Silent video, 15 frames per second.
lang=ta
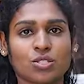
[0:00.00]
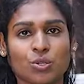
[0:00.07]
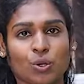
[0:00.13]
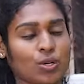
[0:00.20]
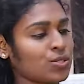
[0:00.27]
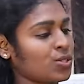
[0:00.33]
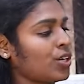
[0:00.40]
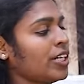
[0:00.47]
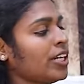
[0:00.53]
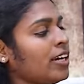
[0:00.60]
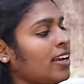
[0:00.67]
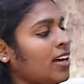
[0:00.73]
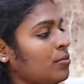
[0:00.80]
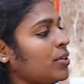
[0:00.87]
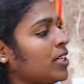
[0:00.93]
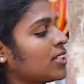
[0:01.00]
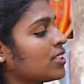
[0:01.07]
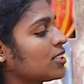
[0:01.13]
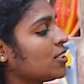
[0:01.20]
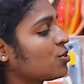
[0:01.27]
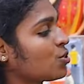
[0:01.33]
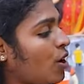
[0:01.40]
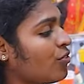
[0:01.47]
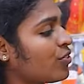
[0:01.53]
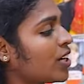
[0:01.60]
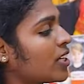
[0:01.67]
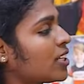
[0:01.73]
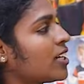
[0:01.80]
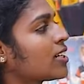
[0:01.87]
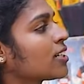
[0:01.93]
சொரசுரன் இல்லாமல் இருக்குது
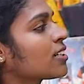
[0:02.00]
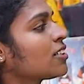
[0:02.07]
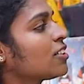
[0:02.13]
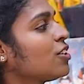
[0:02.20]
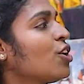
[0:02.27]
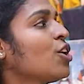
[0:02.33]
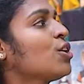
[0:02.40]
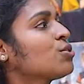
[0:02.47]
சாஃப்டாக தான் இருக்குது